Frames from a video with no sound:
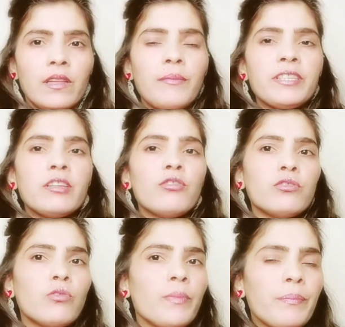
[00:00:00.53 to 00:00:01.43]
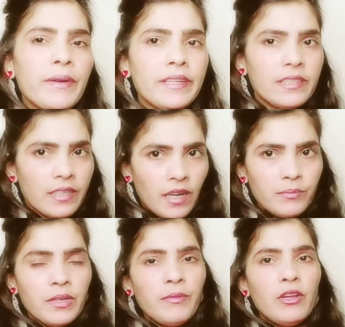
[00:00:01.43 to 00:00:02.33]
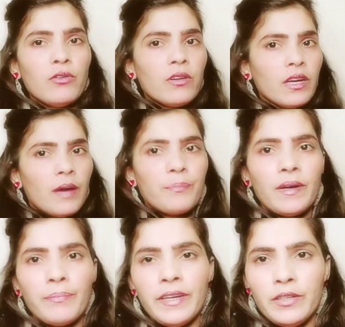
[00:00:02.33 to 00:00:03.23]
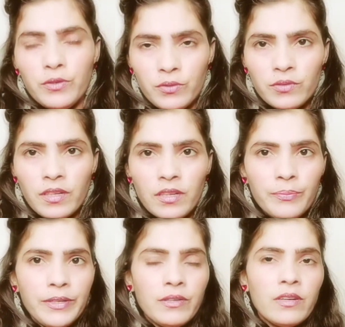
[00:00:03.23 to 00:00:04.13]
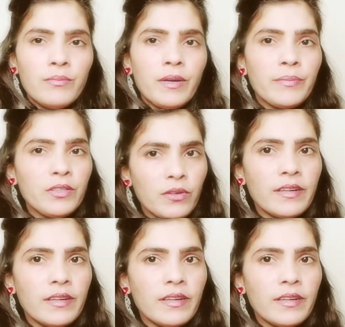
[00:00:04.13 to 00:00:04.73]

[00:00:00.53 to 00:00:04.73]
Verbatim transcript: नमस्ते दोस्तों मैं पिंकी सिंह आप सभी लोगों के आपके अपने YouTube चैनल ब्यूटी गर्ल में आपका